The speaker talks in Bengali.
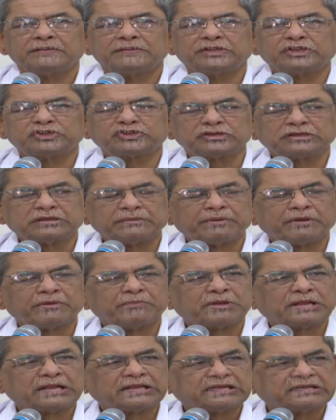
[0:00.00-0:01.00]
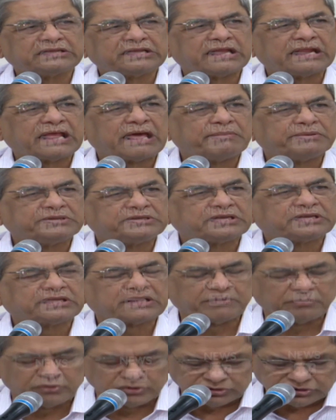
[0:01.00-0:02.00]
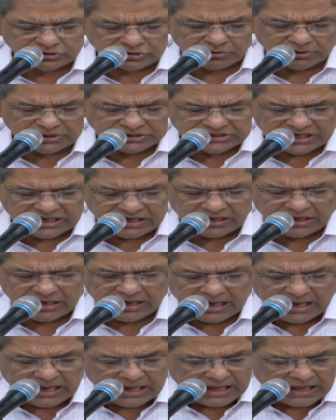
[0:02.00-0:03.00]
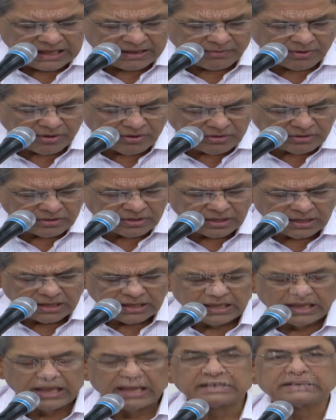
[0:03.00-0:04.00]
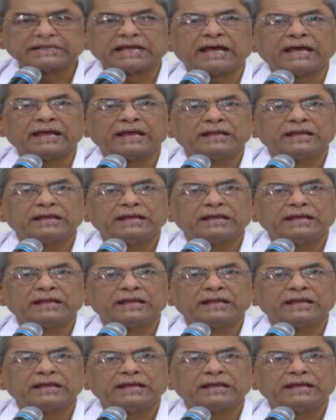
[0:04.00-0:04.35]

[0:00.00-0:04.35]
দেশত্রী বেগম খালেদা জিয়া ন্যায় বিচার থেকে বঞ্চিত হয়েছেন এবং এটা